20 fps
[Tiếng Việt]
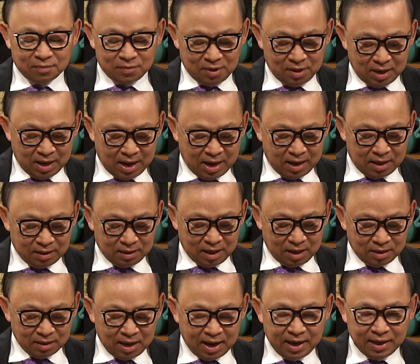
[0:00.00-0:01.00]
giờ yeah,
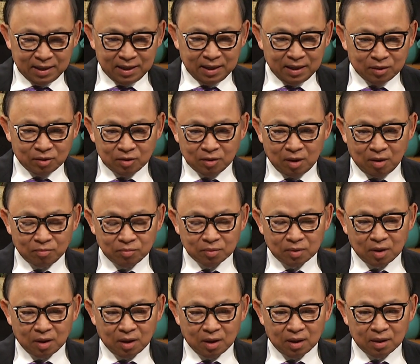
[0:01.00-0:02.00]
gần đây thì tôi không
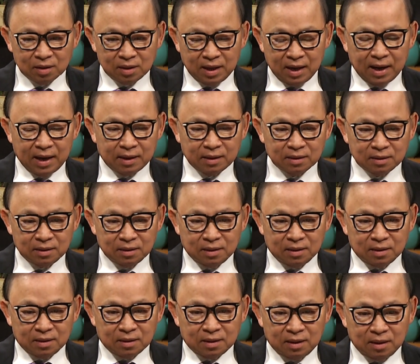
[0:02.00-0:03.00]
có già yeah.
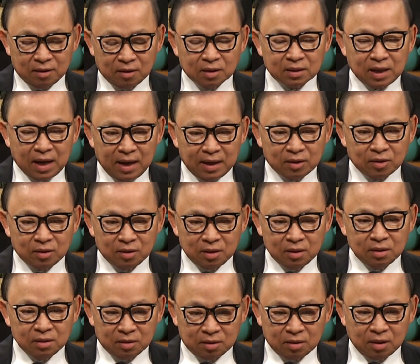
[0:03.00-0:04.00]
Thì có thể
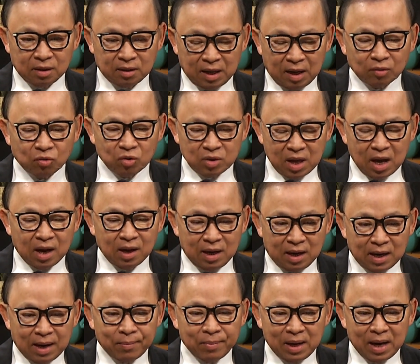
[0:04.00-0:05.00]
tôi theo tôi nhớ
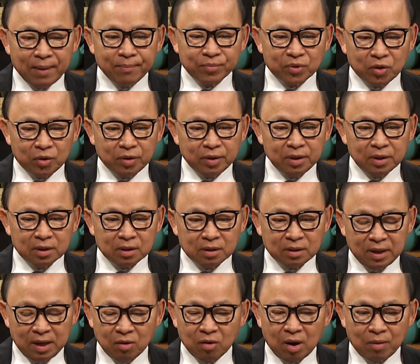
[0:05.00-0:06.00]
là năm mươi lăm tuổi,
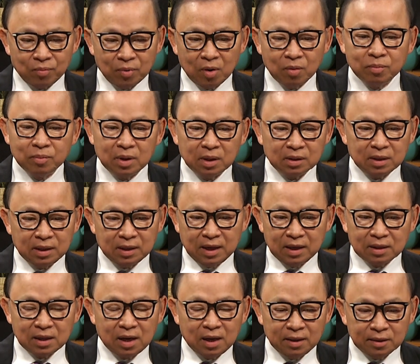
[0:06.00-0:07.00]
còn nếu không đúng á, thì
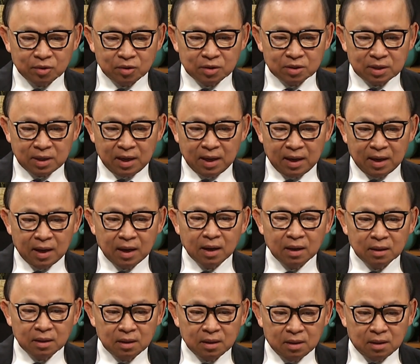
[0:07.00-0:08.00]
kỳ tới tôi
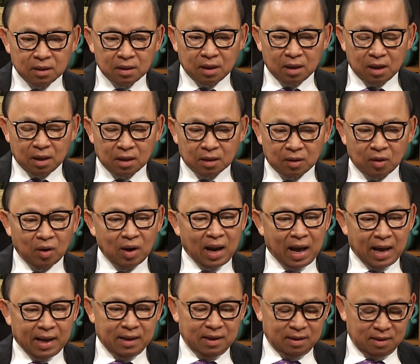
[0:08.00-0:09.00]
sẽ à, nói
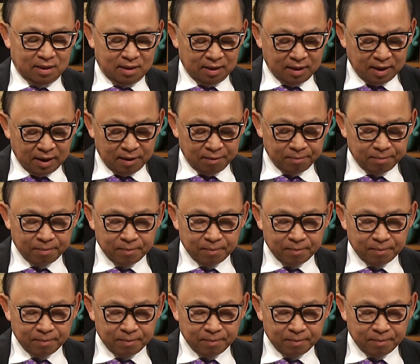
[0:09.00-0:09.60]
lại nhé.